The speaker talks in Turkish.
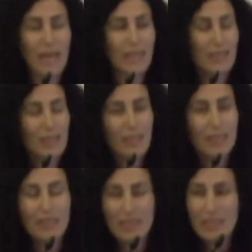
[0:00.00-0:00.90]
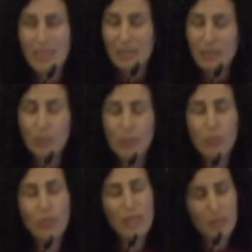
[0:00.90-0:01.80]
Yani insanın
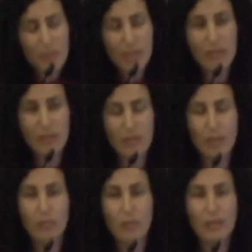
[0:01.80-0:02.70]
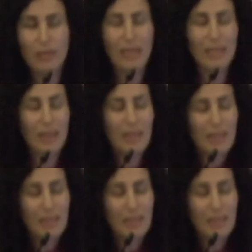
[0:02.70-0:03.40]
özgürleşme serüveninde ya da